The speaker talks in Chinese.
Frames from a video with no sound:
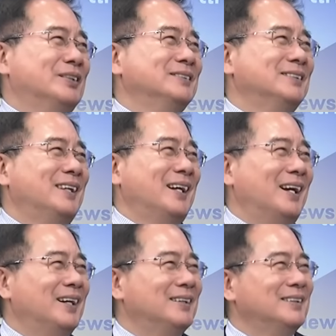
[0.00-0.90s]
啊，我
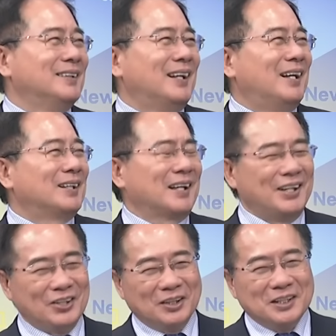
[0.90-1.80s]
懂了啊，那
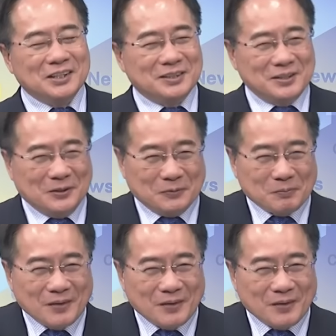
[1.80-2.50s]
黑油特别脏。